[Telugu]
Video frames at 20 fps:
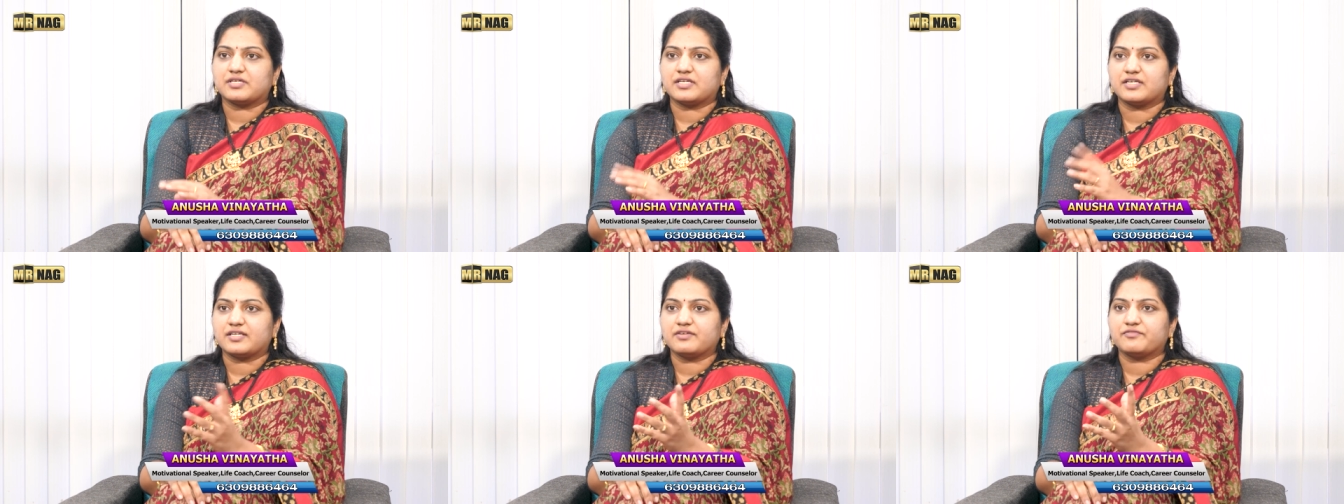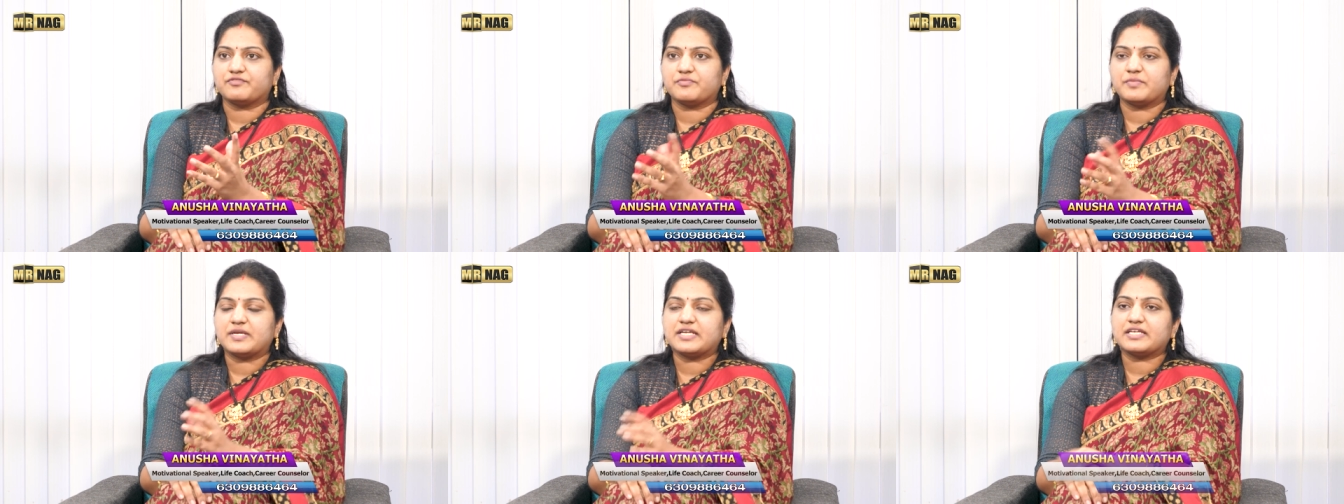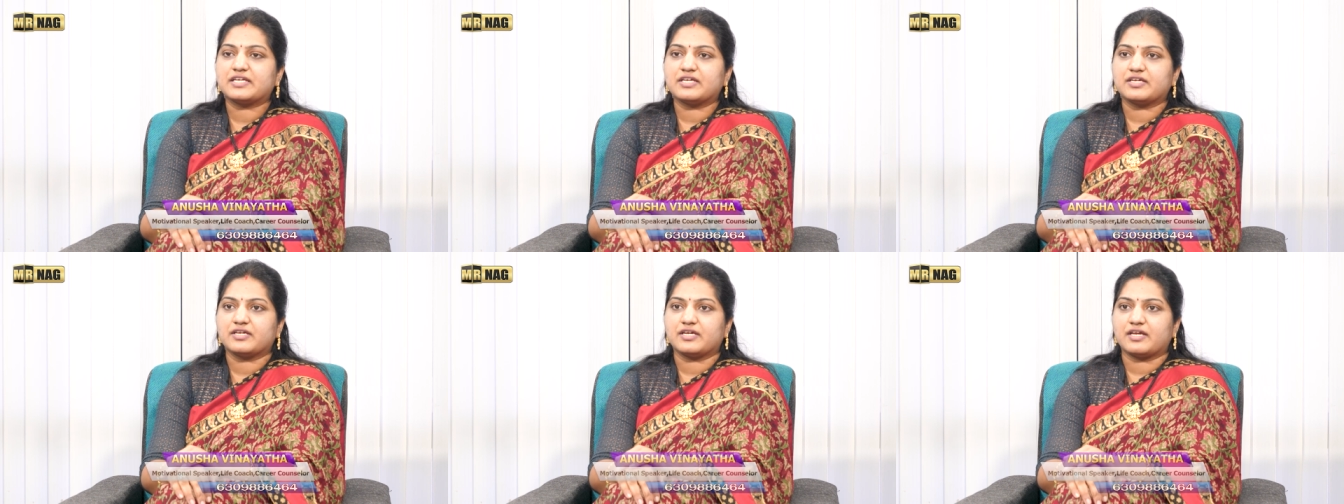అంటే
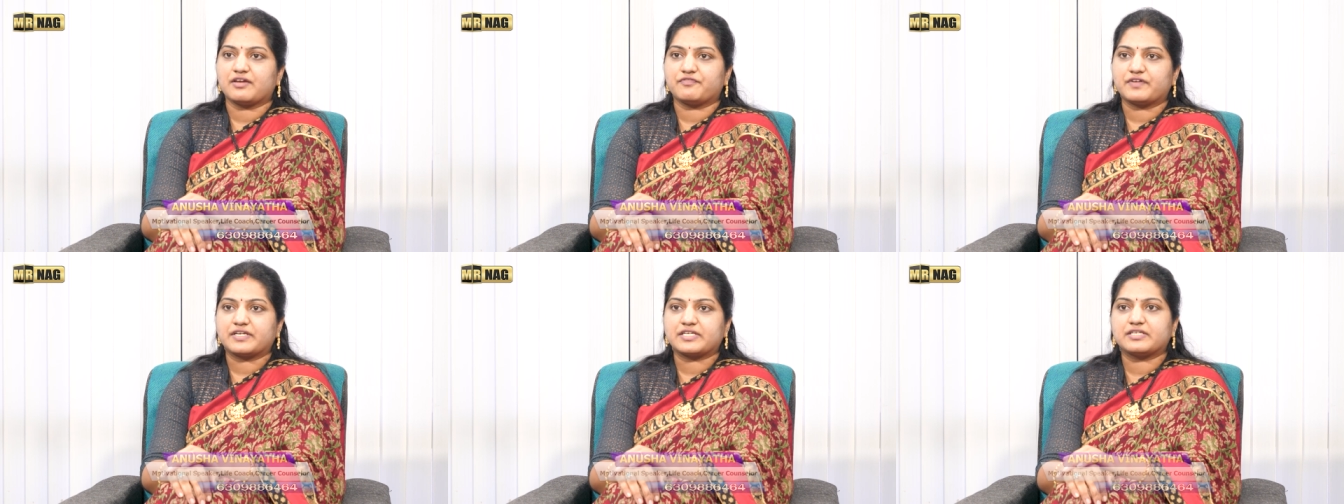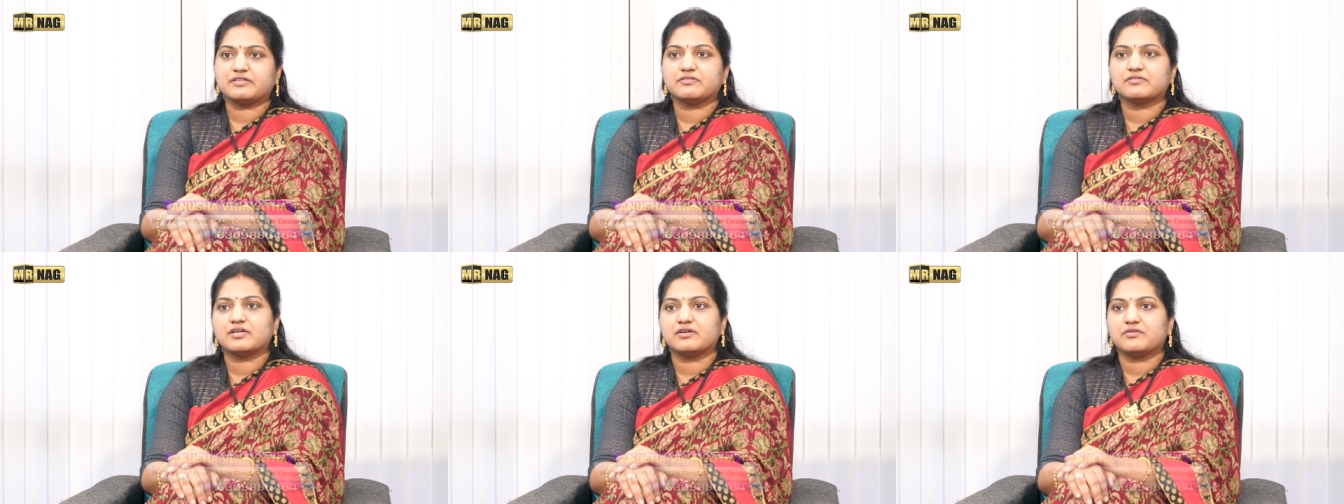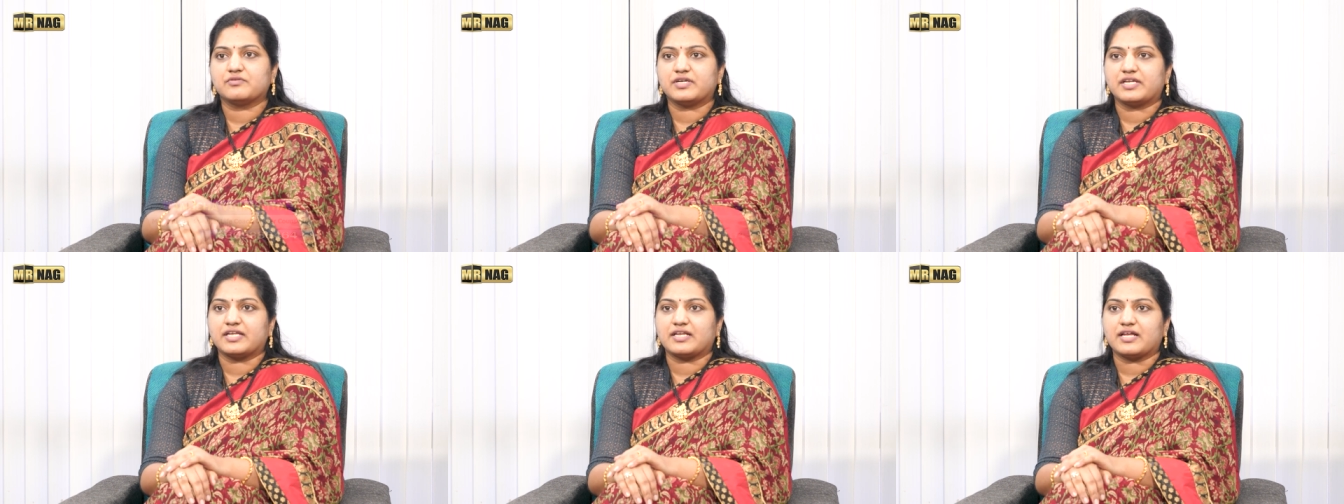విమెన్కి ఎఫెక్టివ్గా
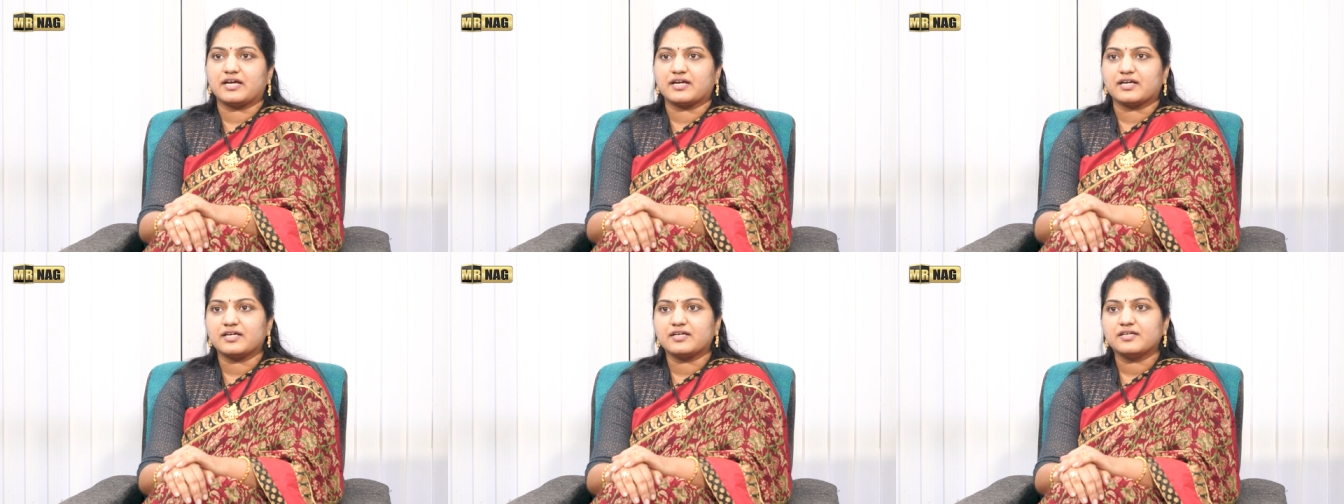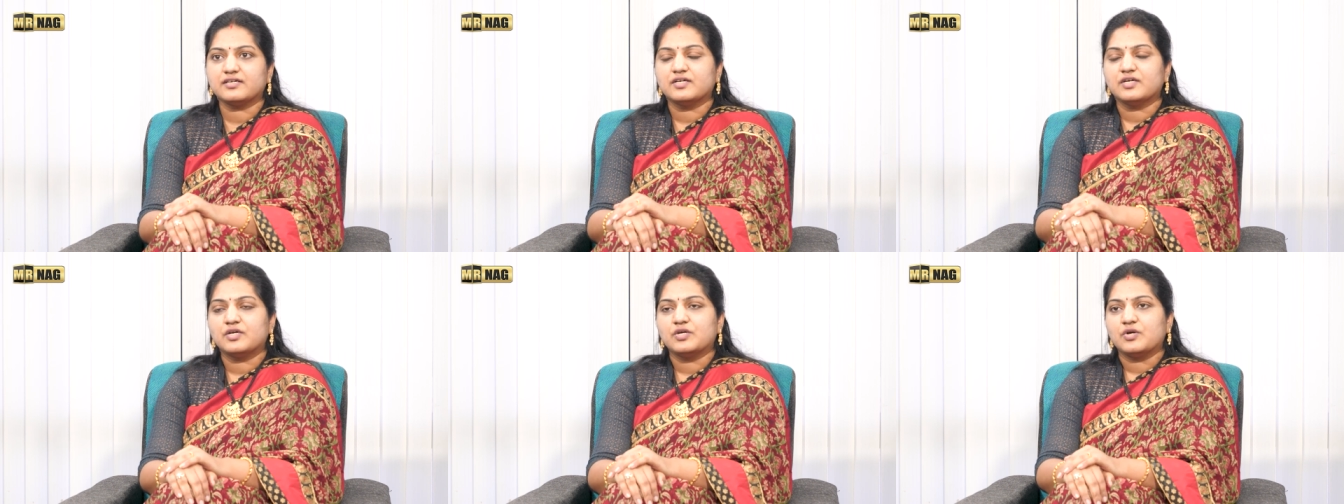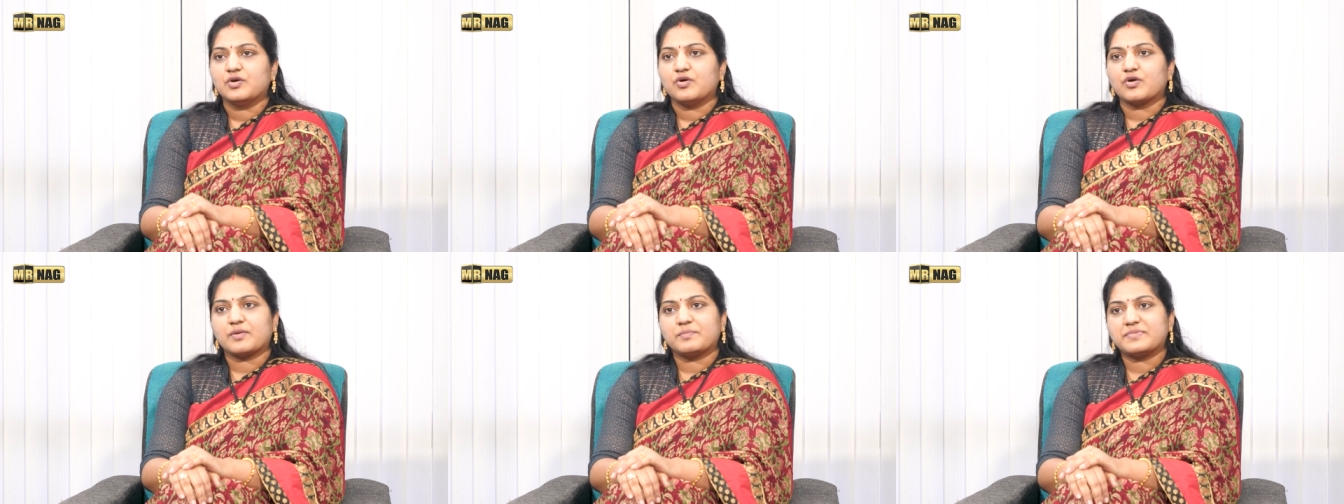ఉండేలాగా
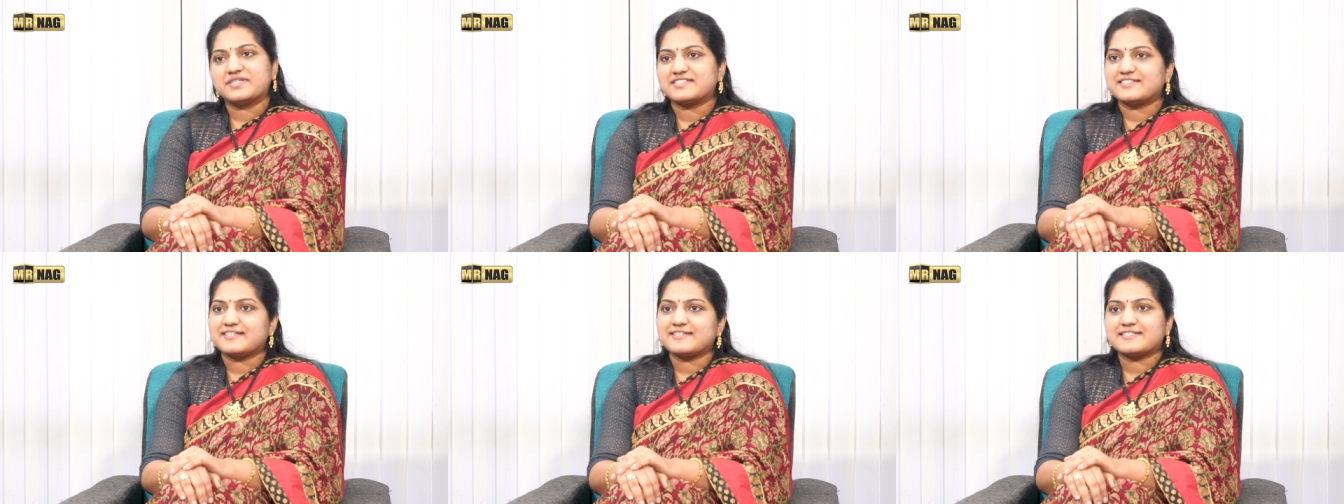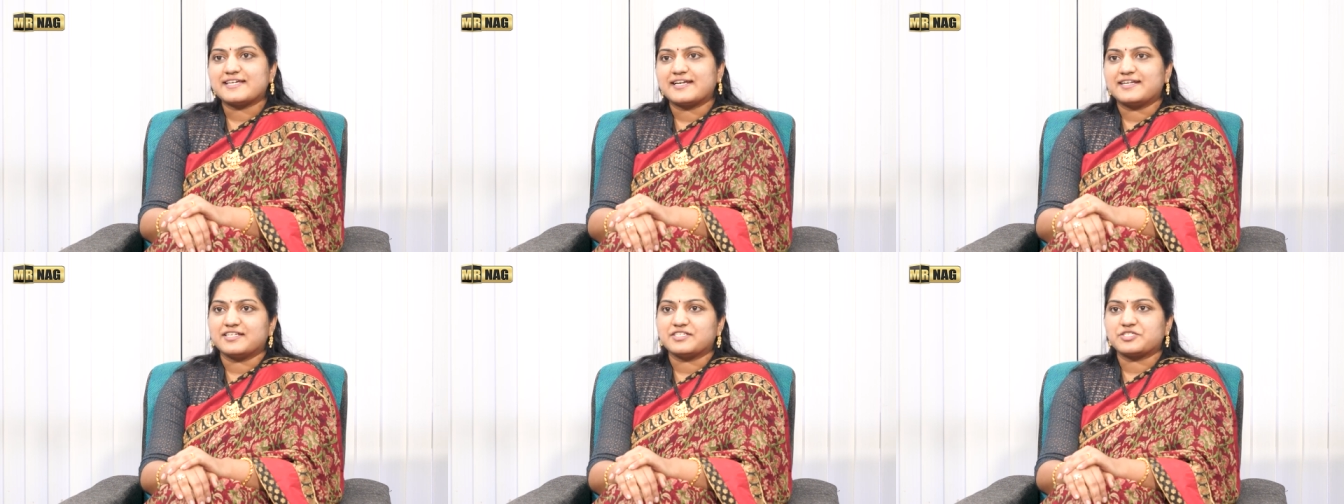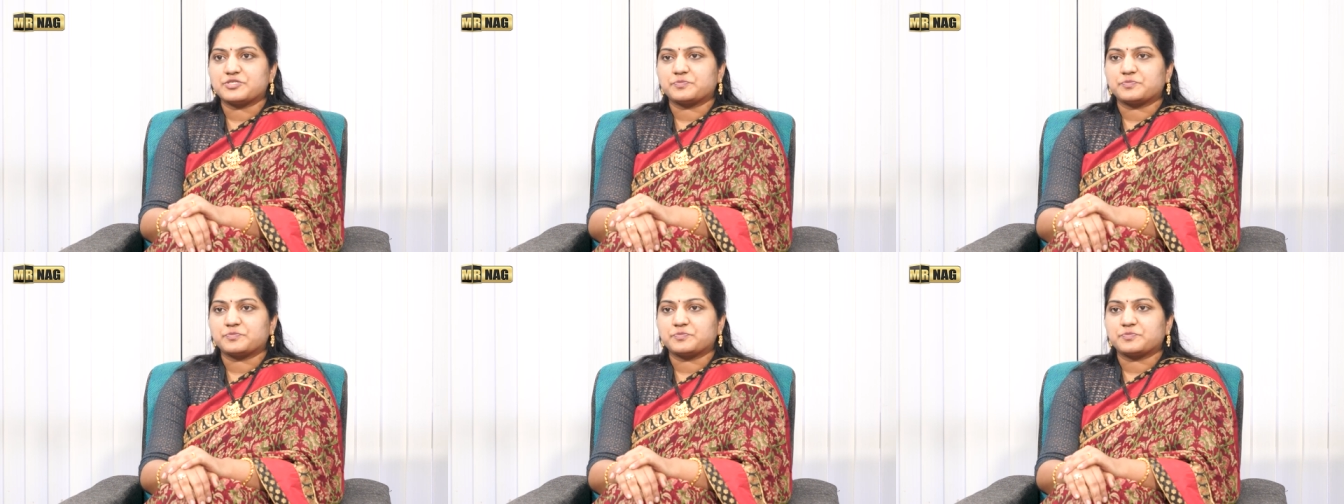ఒక బిజినెస్ ఐడియా